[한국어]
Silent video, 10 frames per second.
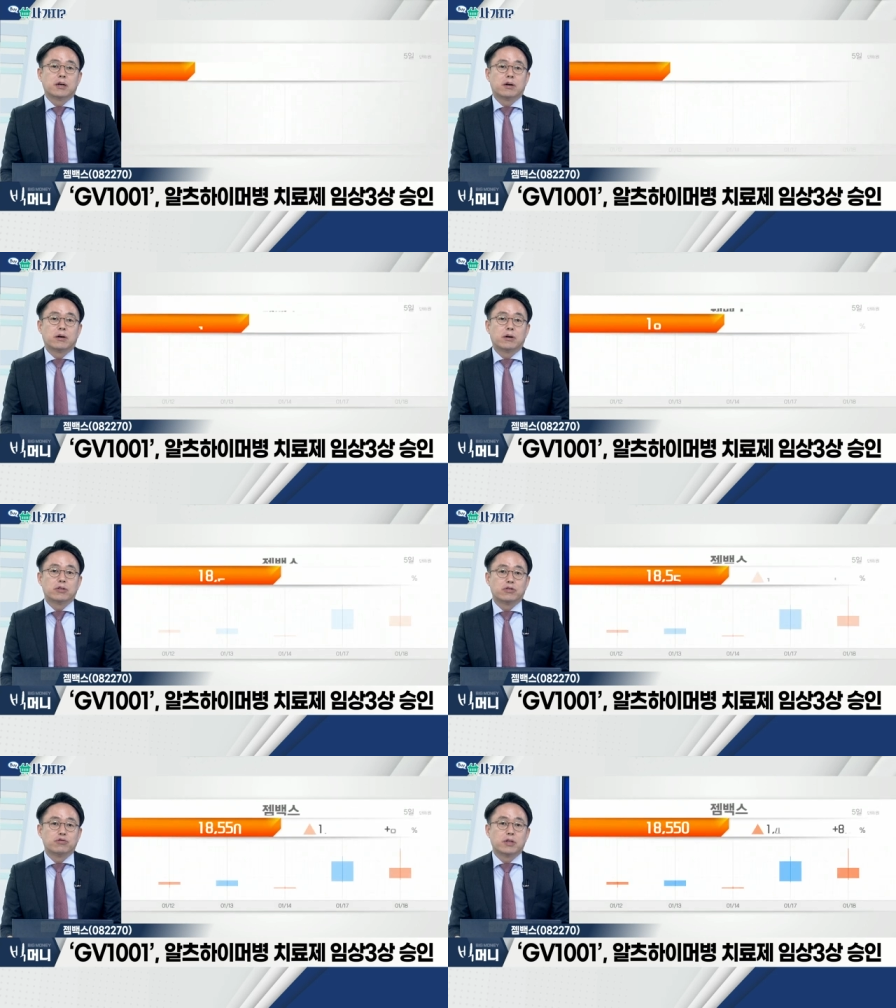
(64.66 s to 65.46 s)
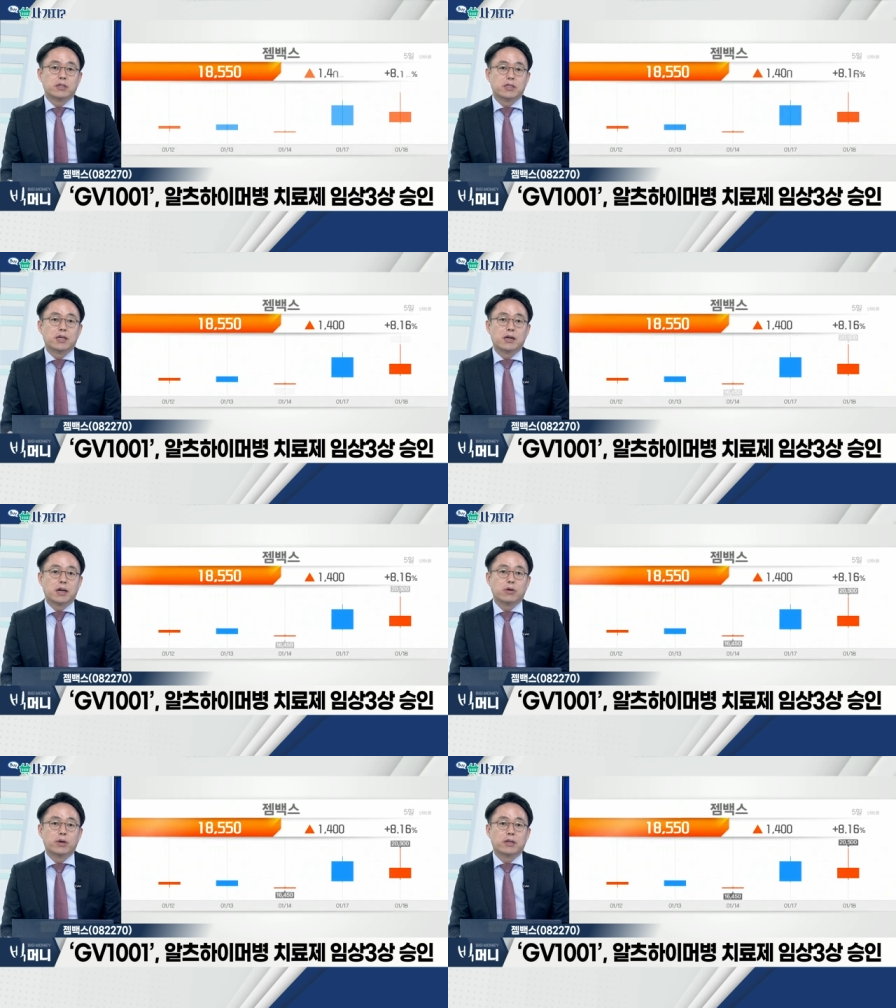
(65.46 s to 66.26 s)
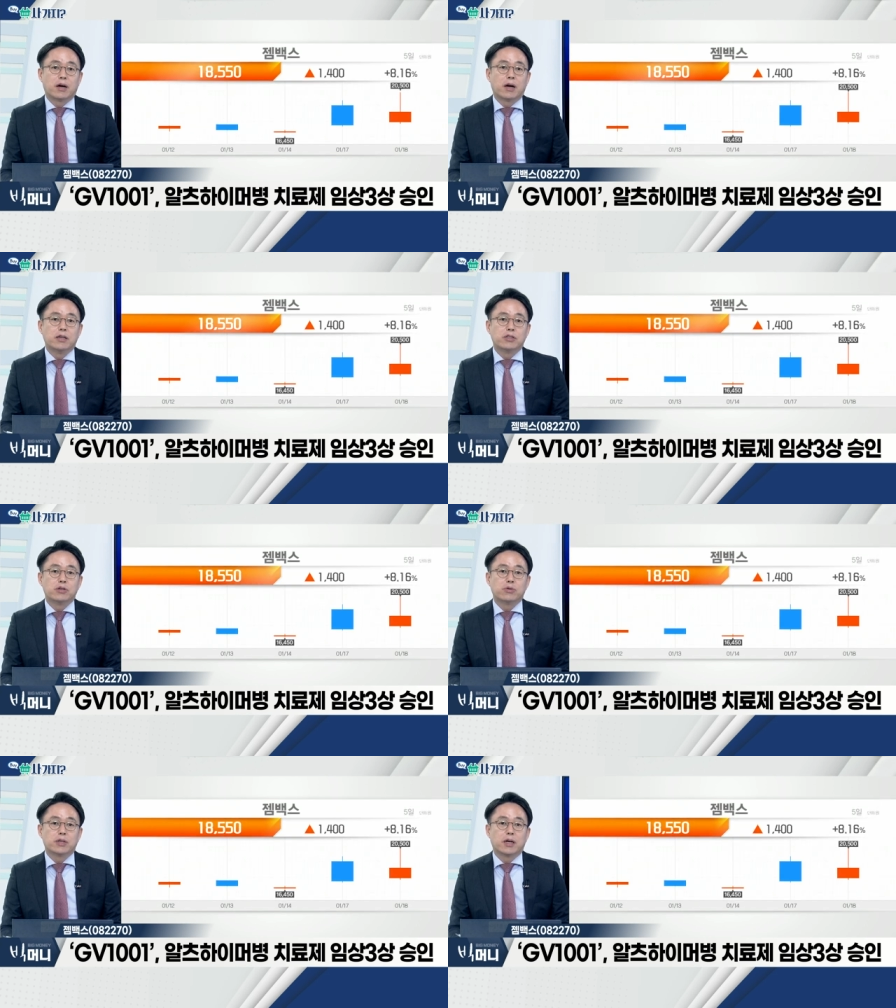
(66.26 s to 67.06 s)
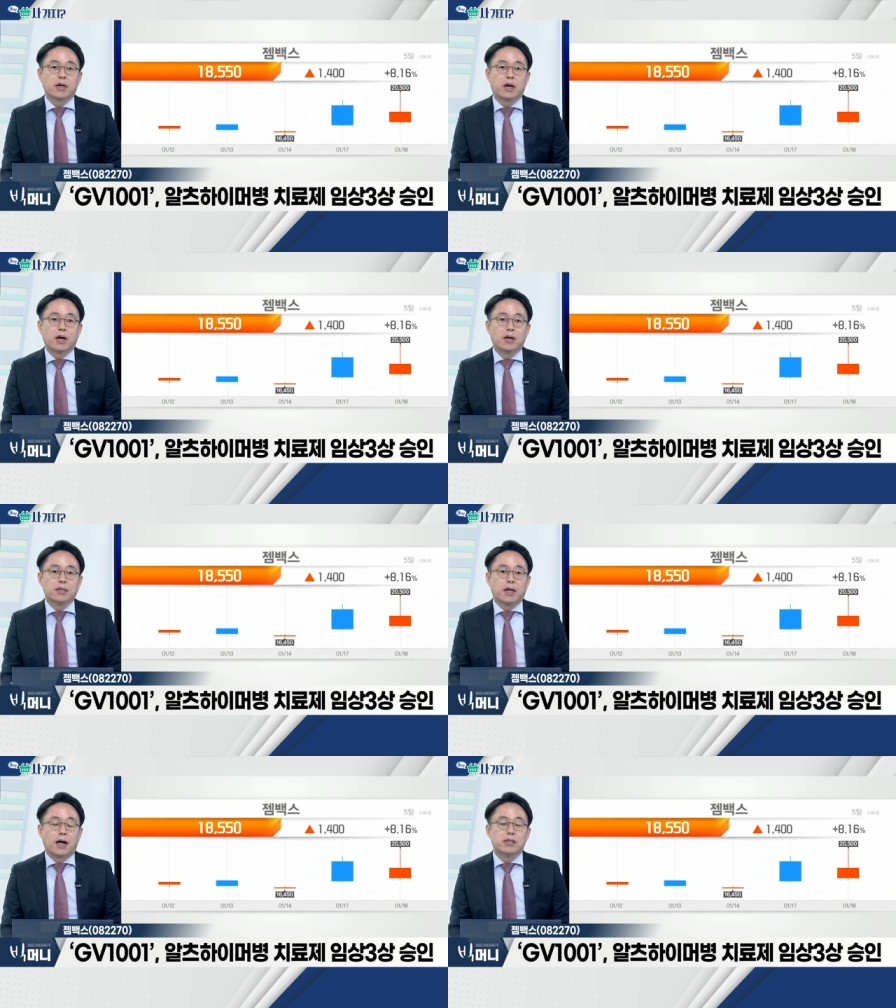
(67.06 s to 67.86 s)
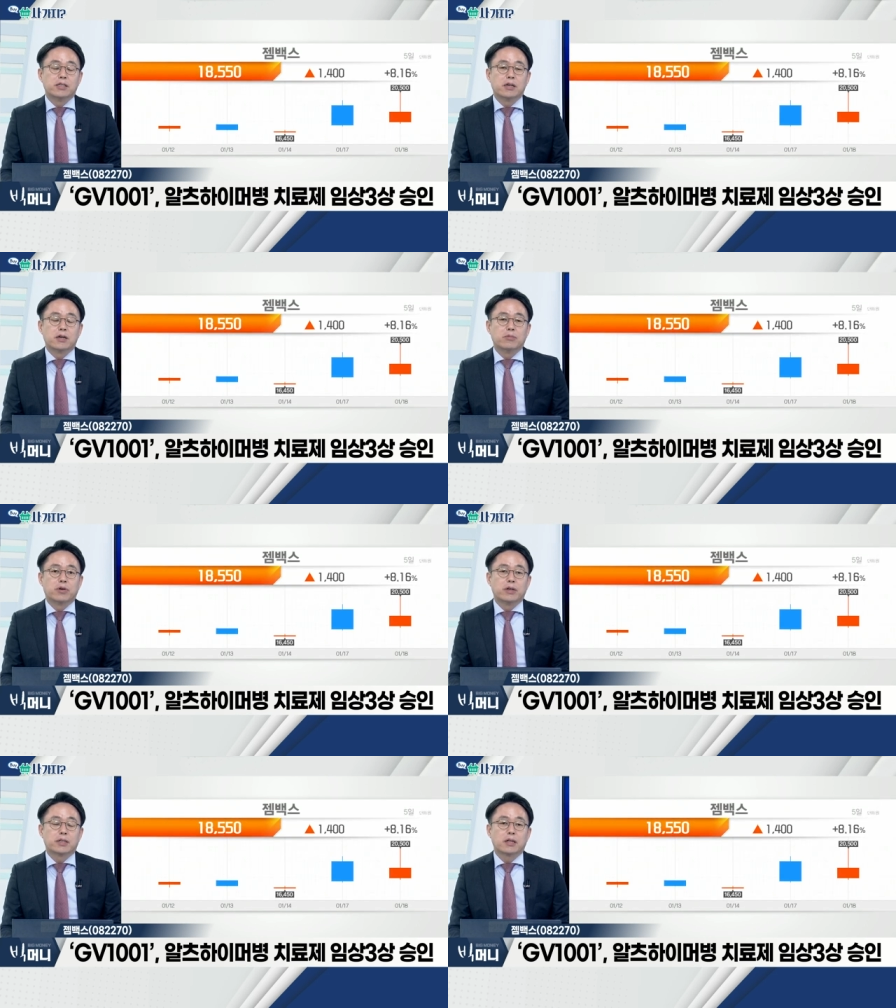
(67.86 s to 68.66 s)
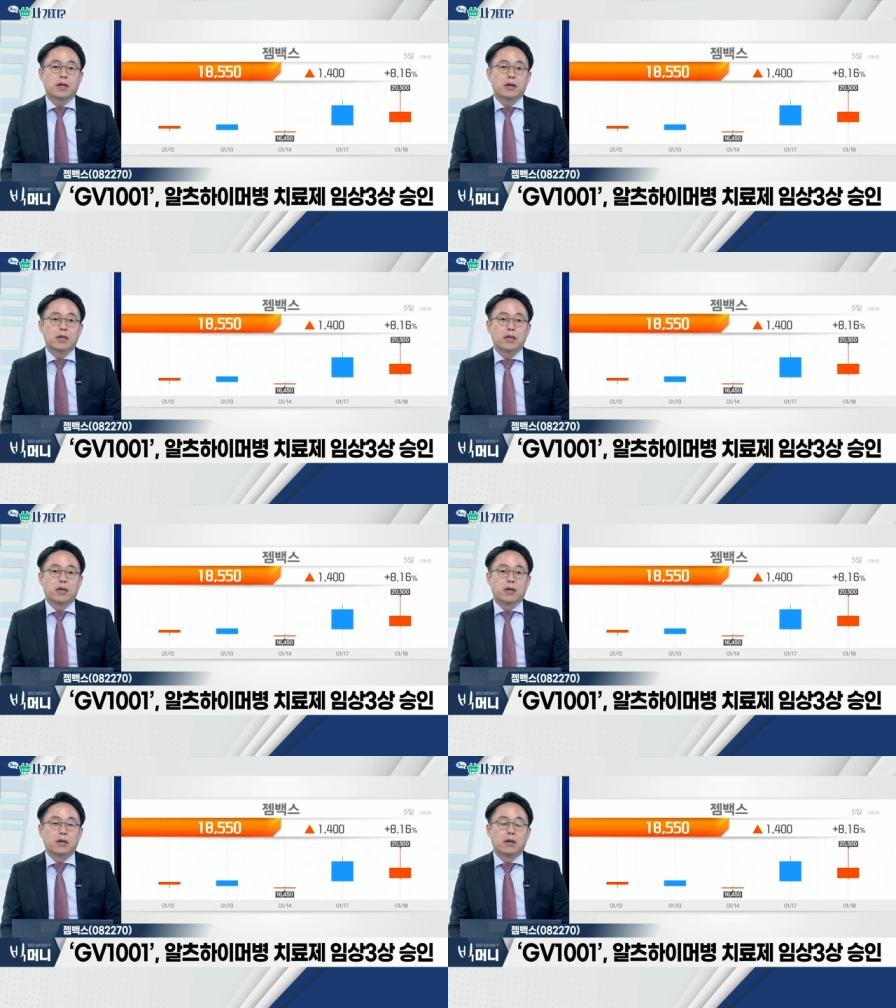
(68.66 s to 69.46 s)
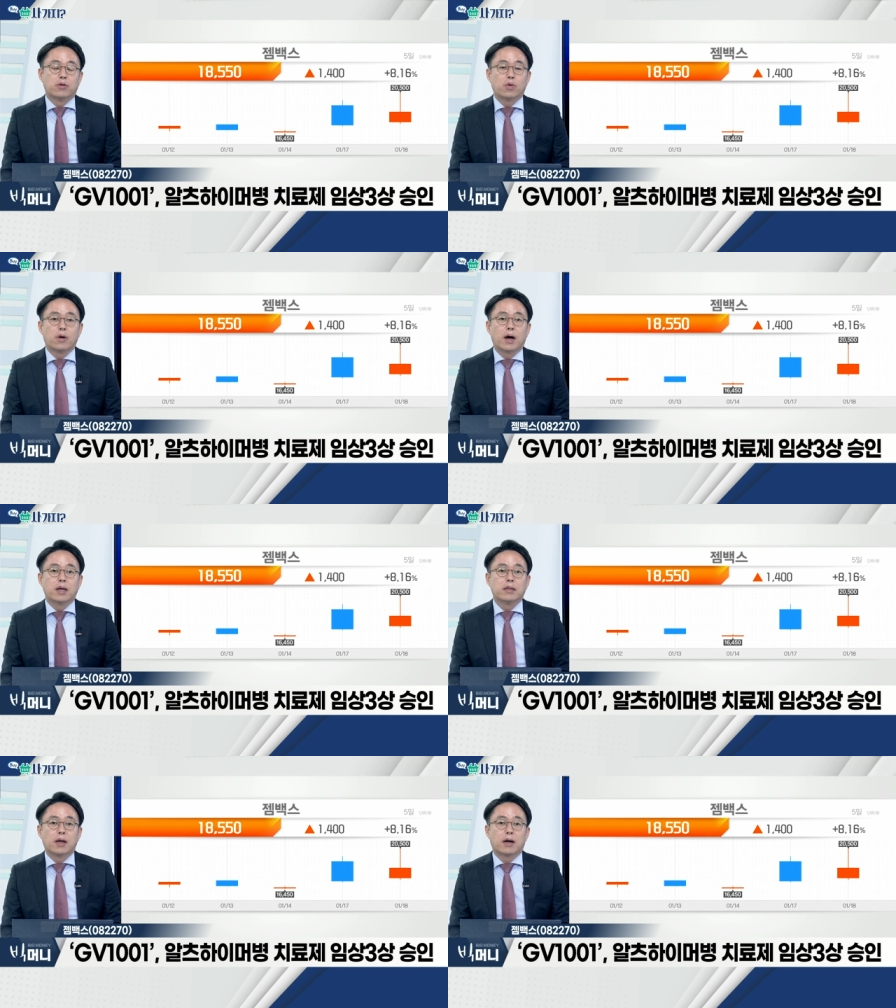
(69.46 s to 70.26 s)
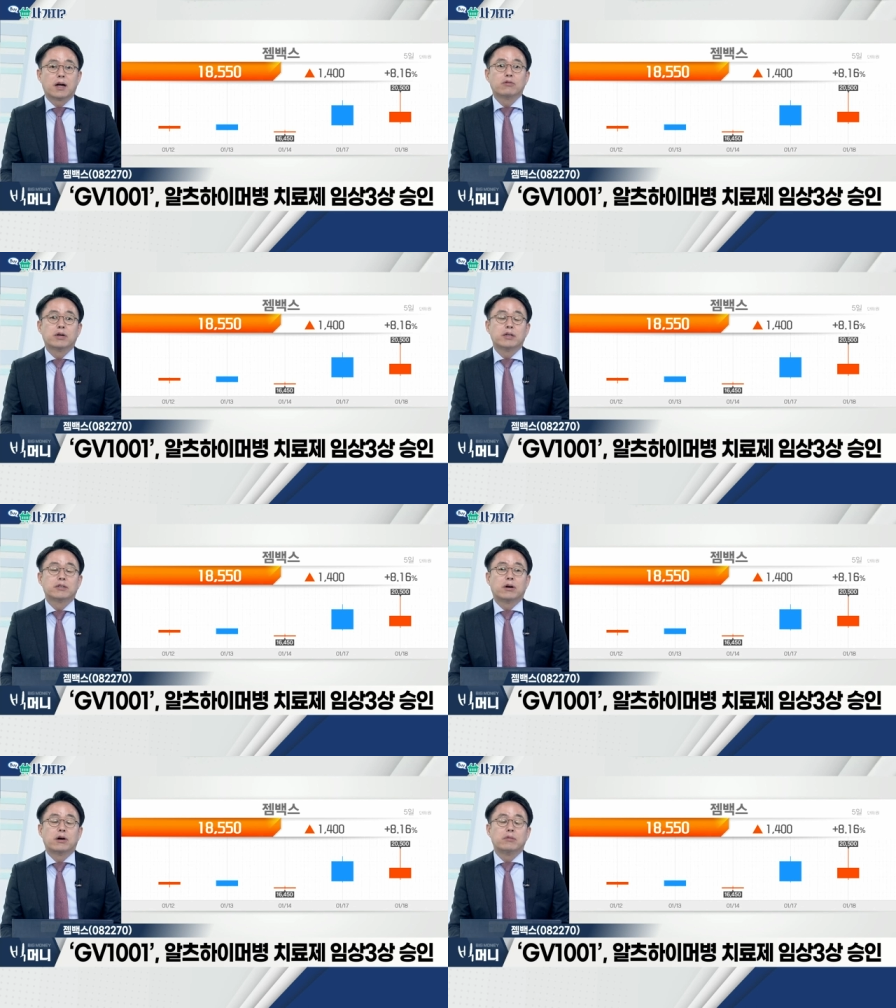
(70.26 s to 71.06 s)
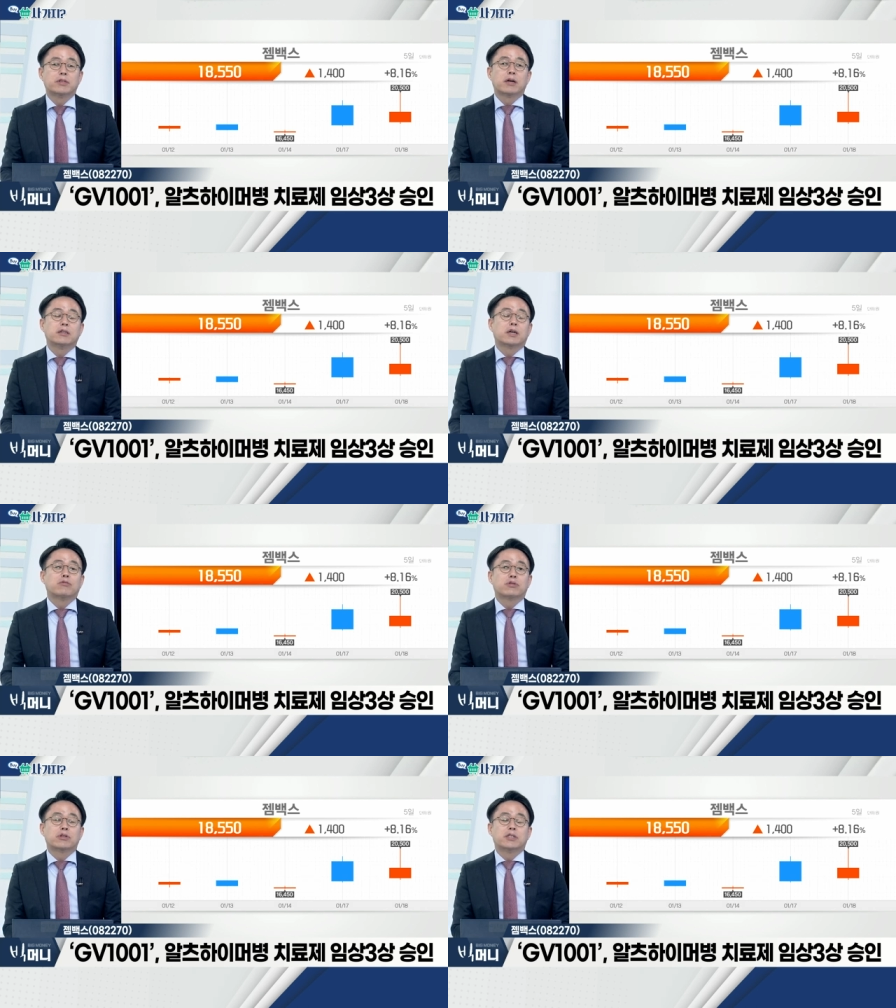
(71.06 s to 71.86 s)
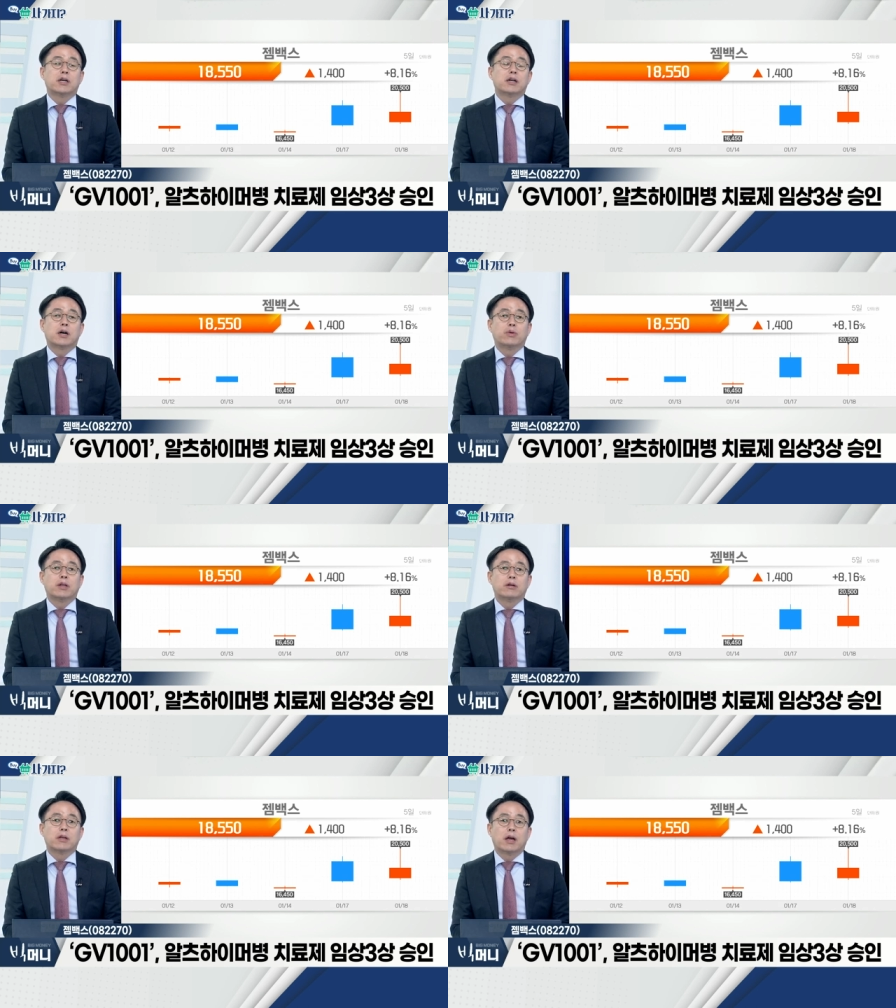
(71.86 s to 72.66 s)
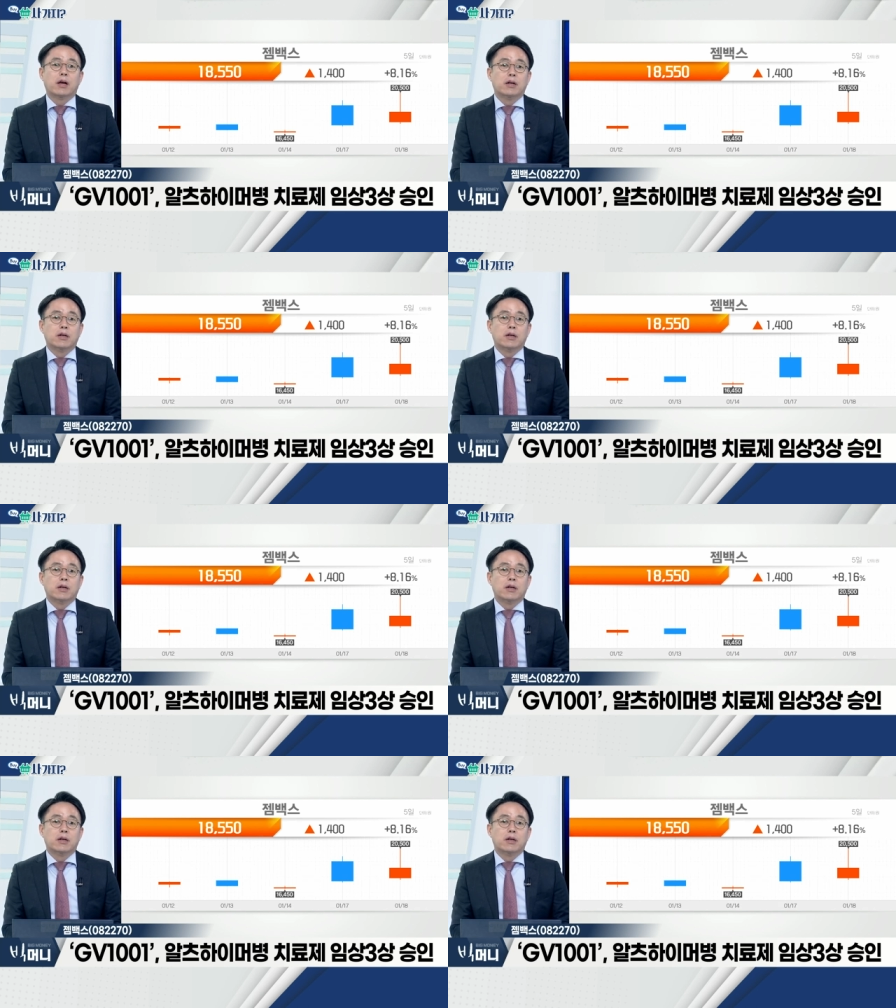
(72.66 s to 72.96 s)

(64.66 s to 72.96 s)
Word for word: 어, 진행을 하고 있다가 이 치료제가 알츠하이머에 상당히 예, 효과가 있다라고 해서 임상 이상부터 진행을 하고 있는데